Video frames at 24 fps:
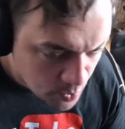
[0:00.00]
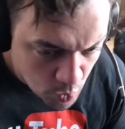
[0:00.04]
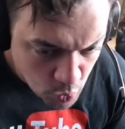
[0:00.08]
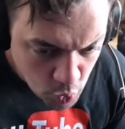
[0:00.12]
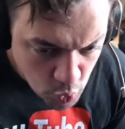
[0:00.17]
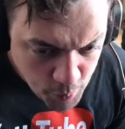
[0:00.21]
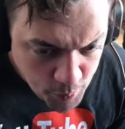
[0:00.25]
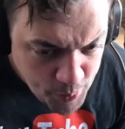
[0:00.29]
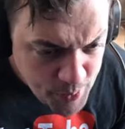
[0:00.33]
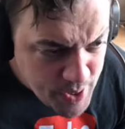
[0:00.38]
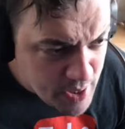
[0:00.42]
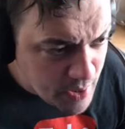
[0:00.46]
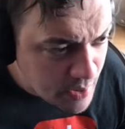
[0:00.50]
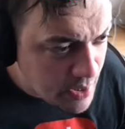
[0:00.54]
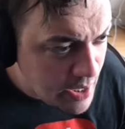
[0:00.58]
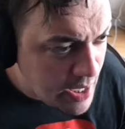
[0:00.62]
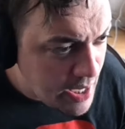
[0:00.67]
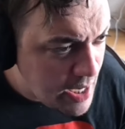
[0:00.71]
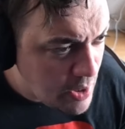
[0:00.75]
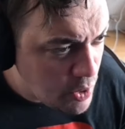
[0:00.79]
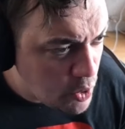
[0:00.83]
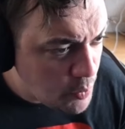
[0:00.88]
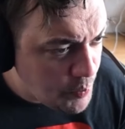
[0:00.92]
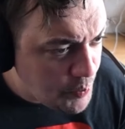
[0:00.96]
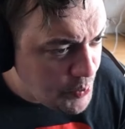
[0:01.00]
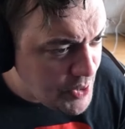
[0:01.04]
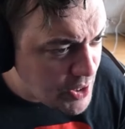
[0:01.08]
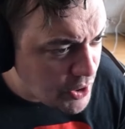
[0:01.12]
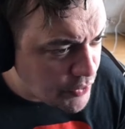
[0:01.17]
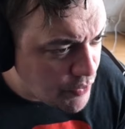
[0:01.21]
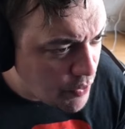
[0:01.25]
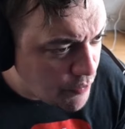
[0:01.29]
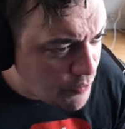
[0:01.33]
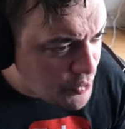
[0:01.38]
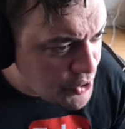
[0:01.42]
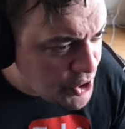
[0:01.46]
Le pire, eh, le pire, je
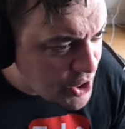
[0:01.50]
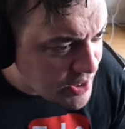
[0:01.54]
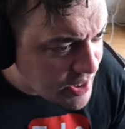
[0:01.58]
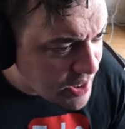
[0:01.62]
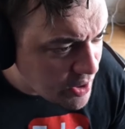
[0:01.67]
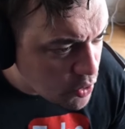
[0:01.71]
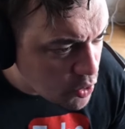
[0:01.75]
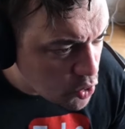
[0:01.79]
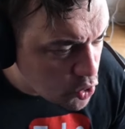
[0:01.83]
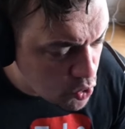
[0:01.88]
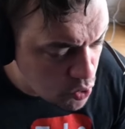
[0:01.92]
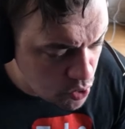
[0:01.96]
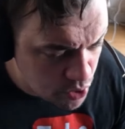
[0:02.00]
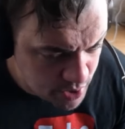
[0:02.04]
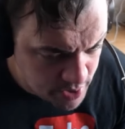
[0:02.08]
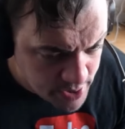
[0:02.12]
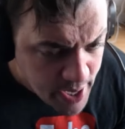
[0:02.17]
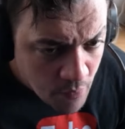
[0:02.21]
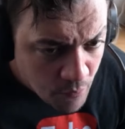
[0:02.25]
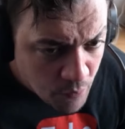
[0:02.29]
vais vous dire quelque chose. Hein.